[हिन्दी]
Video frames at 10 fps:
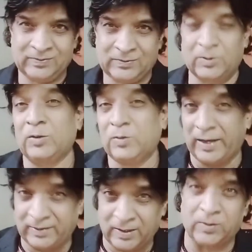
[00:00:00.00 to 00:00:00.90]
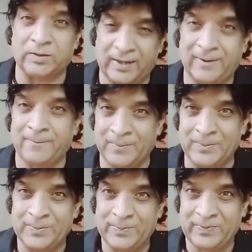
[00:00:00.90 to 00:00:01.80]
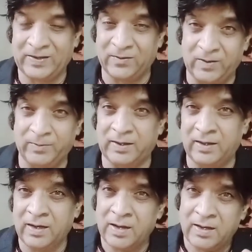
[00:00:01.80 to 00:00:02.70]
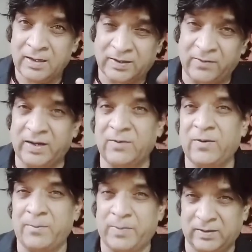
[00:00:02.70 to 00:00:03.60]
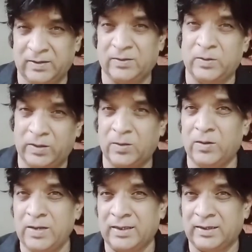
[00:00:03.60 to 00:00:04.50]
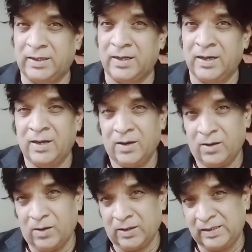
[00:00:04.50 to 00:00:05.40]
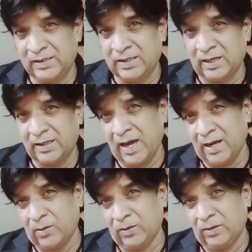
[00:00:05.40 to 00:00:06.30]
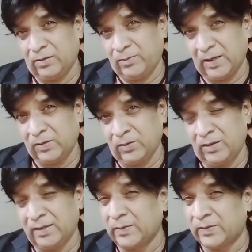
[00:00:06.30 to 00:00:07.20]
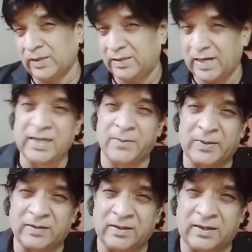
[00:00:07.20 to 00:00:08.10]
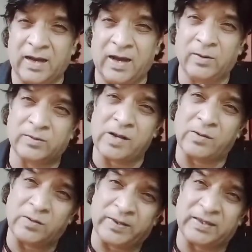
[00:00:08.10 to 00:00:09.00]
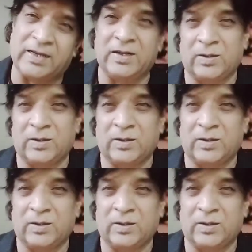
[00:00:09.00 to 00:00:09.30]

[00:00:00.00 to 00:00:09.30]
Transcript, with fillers: तो दोस्तों ऐसा होता है फिल्म की 75 परसेंट शूटिंग हो जाती है और जिस किरदार को दर्शकों ने सबसे ज़्यादा पसंद किया उसका कुछ पता ही नहीं